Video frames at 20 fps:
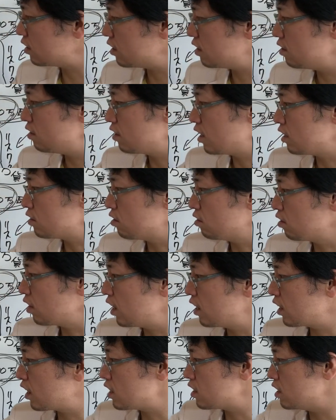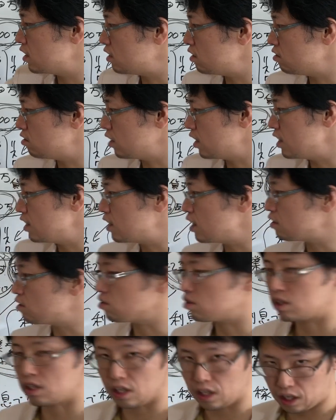ていうか、金貸しっていうのがいた
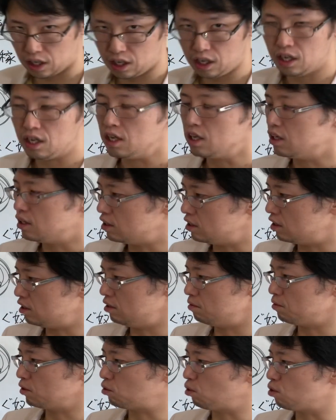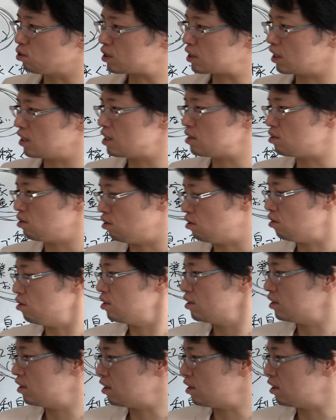としてね、うん、もう投資家ですよ。